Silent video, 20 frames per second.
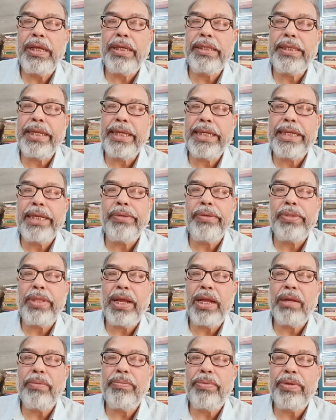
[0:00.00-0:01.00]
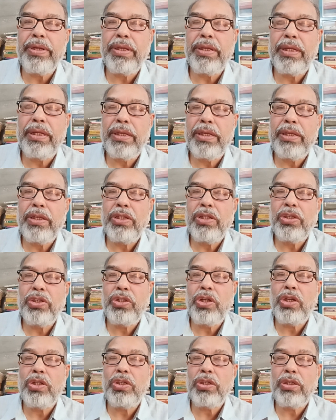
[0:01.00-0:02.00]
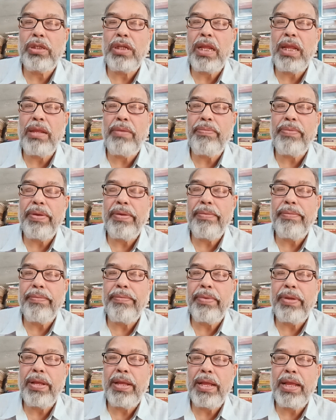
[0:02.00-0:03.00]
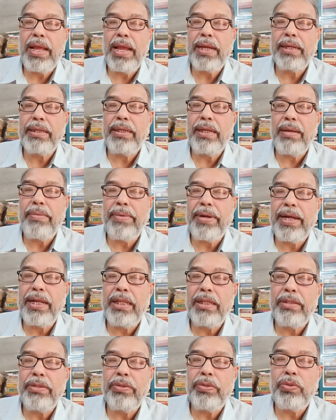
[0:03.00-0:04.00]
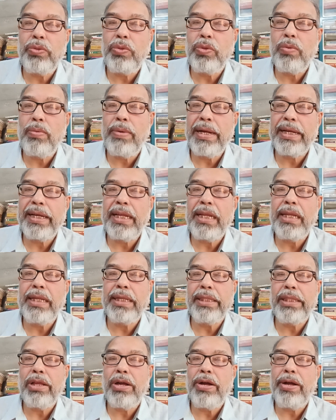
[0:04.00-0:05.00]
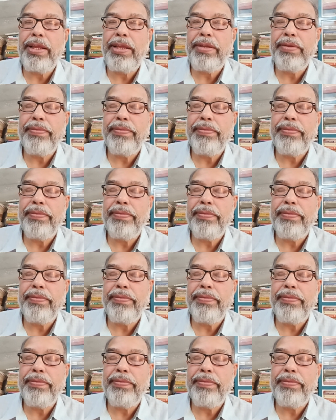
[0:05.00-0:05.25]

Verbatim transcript: এসে কিউ থাকবে শর্ট টাইপ একটা বা দুটো বাক্যে লিখতে হয়